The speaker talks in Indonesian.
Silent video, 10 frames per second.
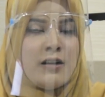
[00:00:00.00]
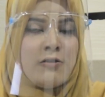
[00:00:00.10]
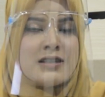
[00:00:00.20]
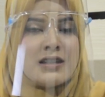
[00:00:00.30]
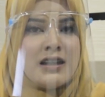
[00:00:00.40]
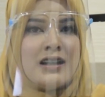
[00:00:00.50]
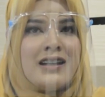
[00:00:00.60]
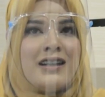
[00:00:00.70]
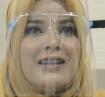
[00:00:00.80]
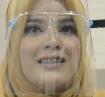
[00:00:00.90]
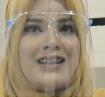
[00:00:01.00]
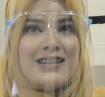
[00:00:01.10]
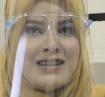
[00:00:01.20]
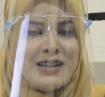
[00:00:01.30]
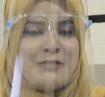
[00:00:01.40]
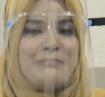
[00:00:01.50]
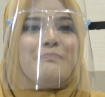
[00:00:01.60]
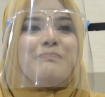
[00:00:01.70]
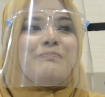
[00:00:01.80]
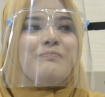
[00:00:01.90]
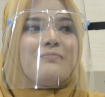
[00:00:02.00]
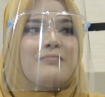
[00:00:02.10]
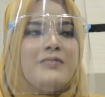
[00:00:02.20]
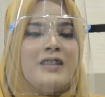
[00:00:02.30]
awasi stunting. Yeah.